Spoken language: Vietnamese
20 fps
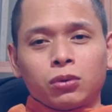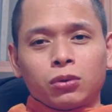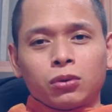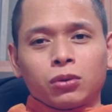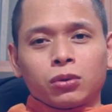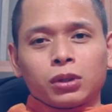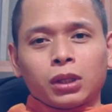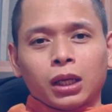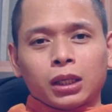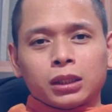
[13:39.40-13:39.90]

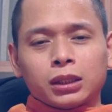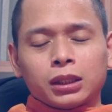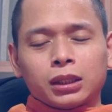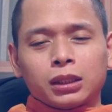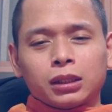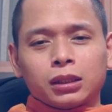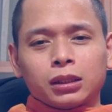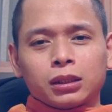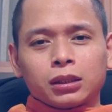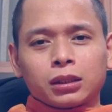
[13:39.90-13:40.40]

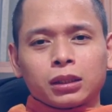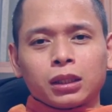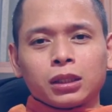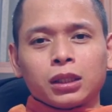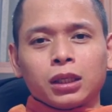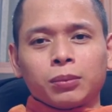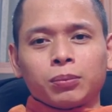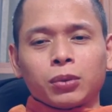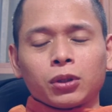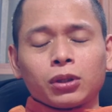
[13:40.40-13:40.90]
thành à, cái
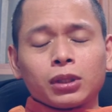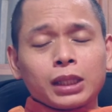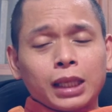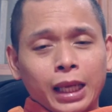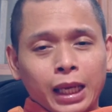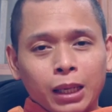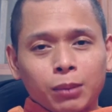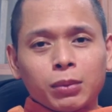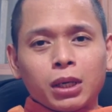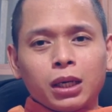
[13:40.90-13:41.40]
nghiệp nó nó
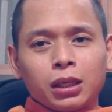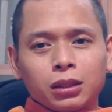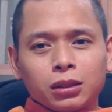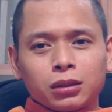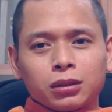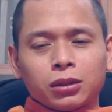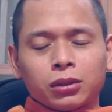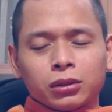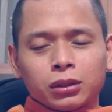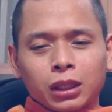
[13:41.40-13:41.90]
nhẹ bớt
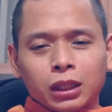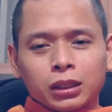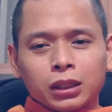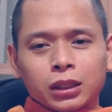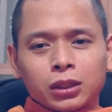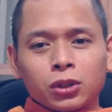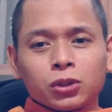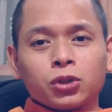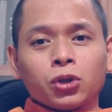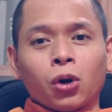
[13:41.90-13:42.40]
rồi thành ra
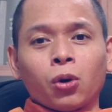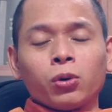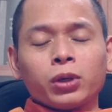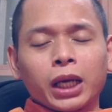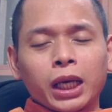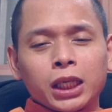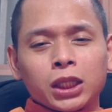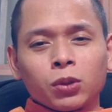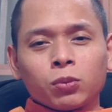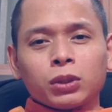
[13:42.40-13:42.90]
nó chỗ
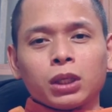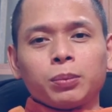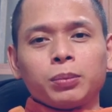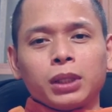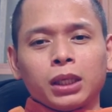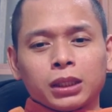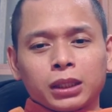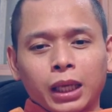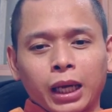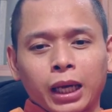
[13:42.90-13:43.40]
ngay trong kiếp
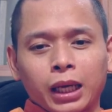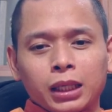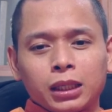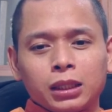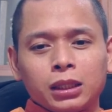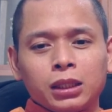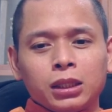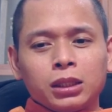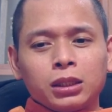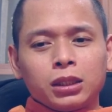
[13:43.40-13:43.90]
hiện tại
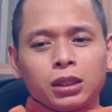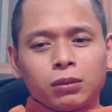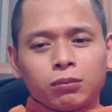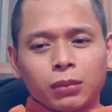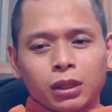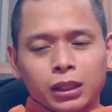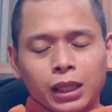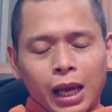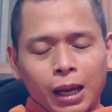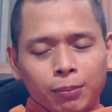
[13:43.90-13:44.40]
nhưng
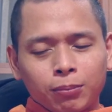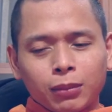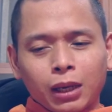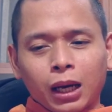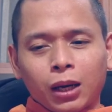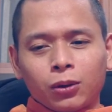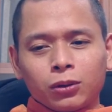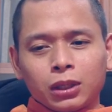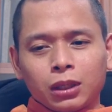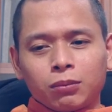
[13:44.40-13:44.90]
mà đảm
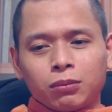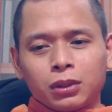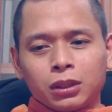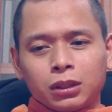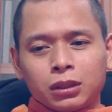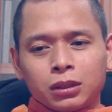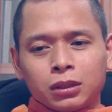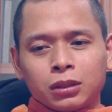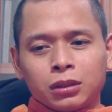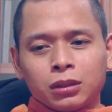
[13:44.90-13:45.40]
bảo là
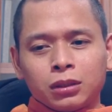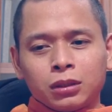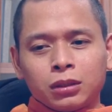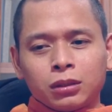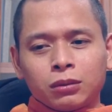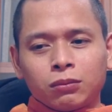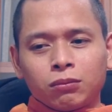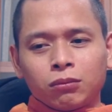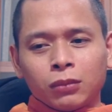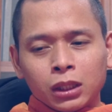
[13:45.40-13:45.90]
mình
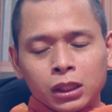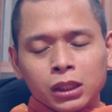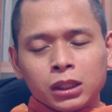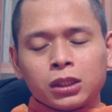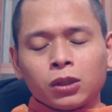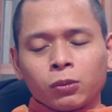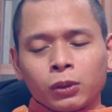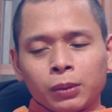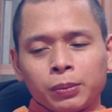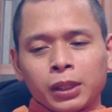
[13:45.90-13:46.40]
bị
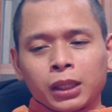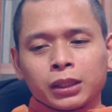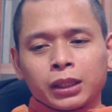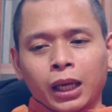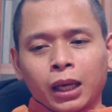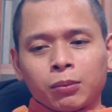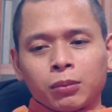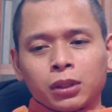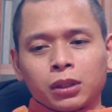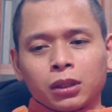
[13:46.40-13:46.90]
trong kiếp hiện
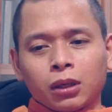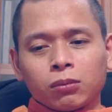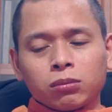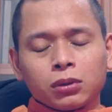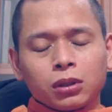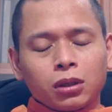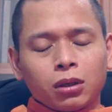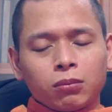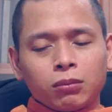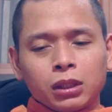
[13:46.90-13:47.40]
tại mình không
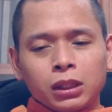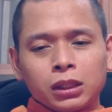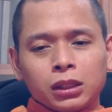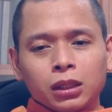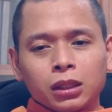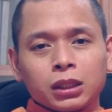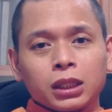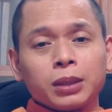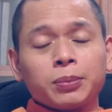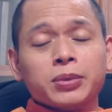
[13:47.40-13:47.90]
có bị
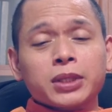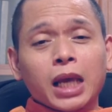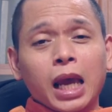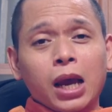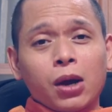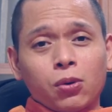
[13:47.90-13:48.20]
ở kiếp sau